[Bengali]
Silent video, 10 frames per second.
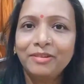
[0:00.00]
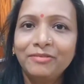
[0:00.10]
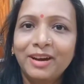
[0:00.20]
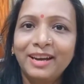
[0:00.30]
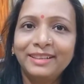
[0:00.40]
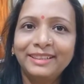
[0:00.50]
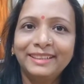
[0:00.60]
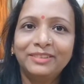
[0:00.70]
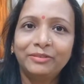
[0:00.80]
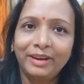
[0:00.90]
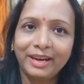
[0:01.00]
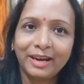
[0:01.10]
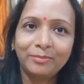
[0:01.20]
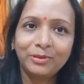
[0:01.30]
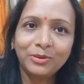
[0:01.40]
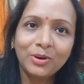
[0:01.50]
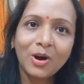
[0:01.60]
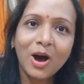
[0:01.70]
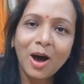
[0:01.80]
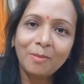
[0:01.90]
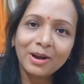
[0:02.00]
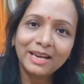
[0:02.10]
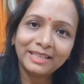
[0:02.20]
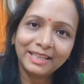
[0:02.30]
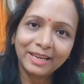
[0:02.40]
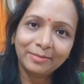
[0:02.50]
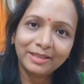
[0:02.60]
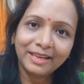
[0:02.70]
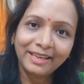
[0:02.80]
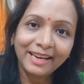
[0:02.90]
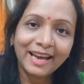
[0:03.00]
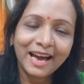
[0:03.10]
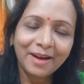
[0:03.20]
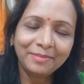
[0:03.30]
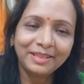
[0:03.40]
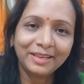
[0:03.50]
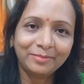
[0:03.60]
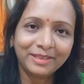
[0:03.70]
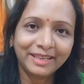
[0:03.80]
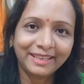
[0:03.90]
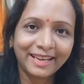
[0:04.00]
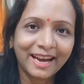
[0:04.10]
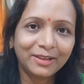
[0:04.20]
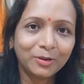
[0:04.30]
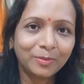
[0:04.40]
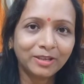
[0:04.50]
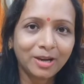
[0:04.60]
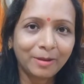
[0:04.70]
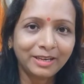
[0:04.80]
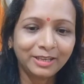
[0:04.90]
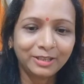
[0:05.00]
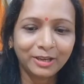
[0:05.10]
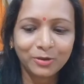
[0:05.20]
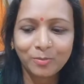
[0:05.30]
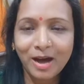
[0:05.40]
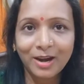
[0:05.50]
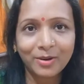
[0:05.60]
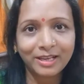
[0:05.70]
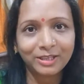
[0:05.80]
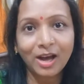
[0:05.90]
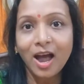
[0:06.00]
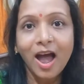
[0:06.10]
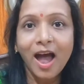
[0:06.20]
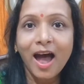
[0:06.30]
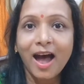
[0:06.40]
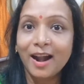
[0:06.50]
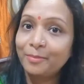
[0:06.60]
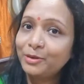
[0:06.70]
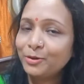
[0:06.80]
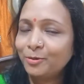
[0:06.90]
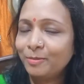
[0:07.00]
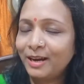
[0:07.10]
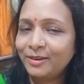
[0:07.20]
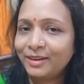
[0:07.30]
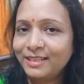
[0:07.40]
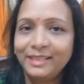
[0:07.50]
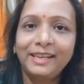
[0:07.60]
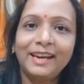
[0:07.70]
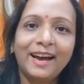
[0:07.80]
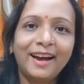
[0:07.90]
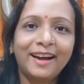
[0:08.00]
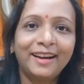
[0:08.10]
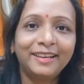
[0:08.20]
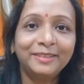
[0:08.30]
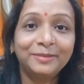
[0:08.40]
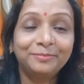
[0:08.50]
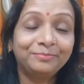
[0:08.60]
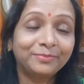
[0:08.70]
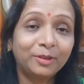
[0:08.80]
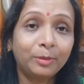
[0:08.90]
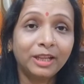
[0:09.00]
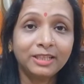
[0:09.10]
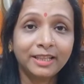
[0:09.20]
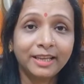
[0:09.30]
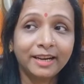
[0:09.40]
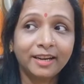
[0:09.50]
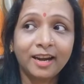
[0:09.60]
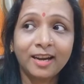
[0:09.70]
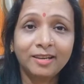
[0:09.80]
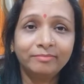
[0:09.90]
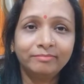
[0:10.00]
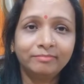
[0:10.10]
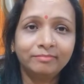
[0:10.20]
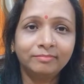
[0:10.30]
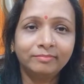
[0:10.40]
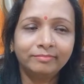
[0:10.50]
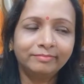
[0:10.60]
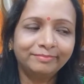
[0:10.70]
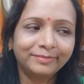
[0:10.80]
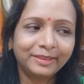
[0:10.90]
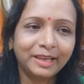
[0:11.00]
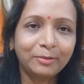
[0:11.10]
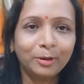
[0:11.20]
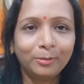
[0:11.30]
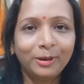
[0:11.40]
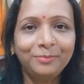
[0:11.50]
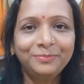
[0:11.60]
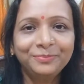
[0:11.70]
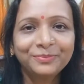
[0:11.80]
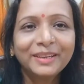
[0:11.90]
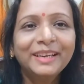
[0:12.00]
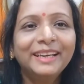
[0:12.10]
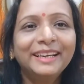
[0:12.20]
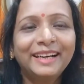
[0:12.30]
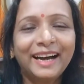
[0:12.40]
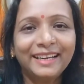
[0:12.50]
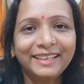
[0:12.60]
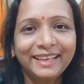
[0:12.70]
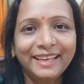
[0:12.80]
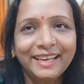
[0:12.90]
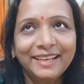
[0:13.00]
এভরিওয়ান ওয়েলকাম টু অবকাশে দেবচানি আমি দেবচানি আর তোমরা সবাই নিশ্চয়ই খুব ভালো আছো আর আমিও খুব ভালো আছি আর তোমাদের সাথে একটা কি বলবো কালকে